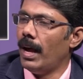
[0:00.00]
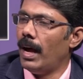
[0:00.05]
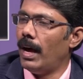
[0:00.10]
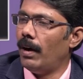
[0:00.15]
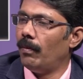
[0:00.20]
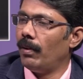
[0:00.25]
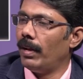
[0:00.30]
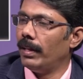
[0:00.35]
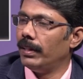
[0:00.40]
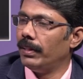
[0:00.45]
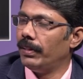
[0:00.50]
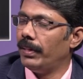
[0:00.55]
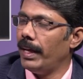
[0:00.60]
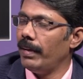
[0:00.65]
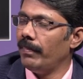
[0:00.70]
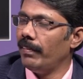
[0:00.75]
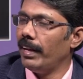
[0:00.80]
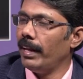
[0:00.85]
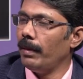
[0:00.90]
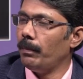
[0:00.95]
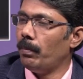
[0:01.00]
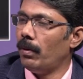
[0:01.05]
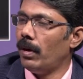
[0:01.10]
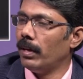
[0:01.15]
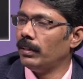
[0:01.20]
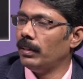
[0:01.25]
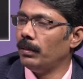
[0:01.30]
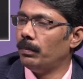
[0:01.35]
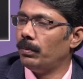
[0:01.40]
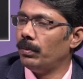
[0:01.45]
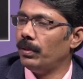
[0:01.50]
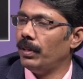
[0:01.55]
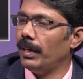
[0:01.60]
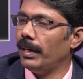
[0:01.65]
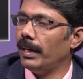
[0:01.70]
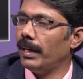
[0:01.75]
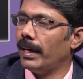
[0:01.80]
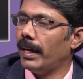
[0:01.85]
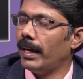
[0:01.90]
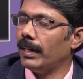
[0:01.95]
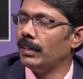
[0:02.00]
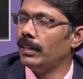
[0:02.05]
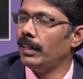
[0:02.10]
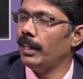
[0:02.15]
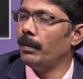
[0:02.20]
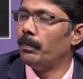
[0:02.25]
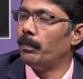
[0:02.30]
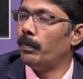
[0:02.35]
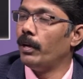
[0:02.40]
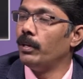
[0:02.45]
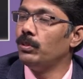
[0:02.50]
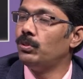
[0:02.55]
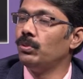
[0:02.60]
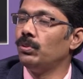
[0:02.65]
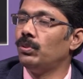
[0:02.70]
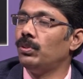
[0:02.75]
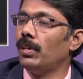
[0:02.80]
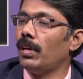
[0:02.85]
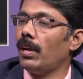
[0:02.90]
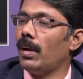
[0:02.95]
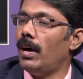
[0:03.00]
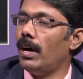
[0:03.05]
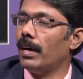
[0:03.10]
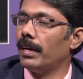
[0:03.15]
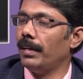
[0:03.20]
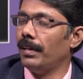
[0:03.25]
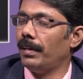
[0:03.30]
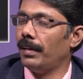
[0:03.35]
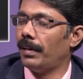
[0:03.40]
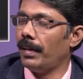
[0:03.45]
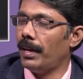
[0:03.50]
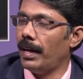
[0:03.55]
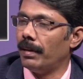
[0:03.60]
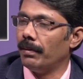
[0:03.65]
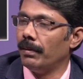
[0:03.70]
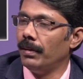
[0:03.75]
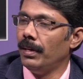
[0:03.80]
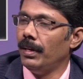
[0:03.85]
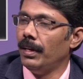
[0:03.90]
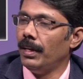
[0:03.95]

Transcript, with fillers: அவர் அந்த தேவனை பார்த்தபொழுது கர்த்தர் பரிசுத்தராக இருக்கிறார்